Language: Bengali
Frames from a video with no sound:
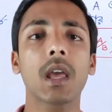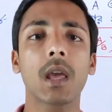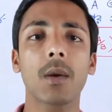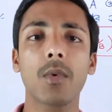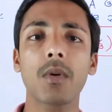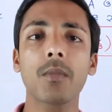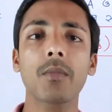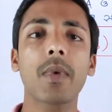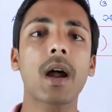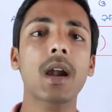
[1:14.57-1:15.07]

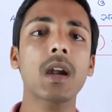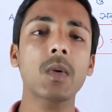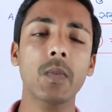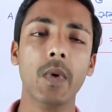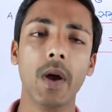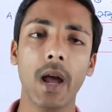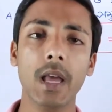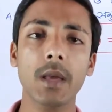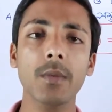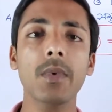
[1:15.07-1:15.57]
এবং পার্ট
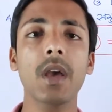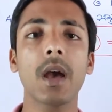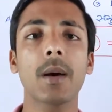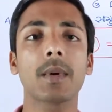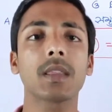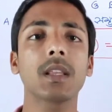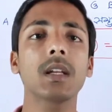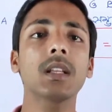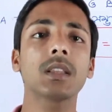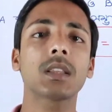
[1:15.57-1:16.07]
ফাইভে
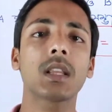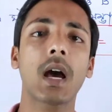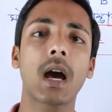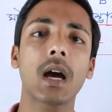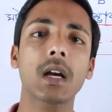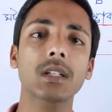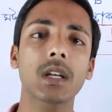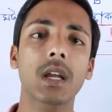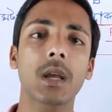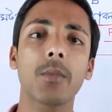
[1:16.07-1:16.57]
আমাদের
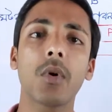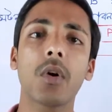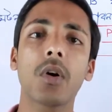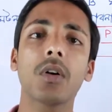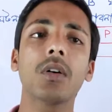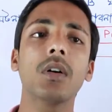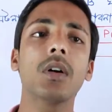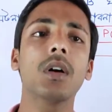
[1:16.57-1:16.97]
তাস এবং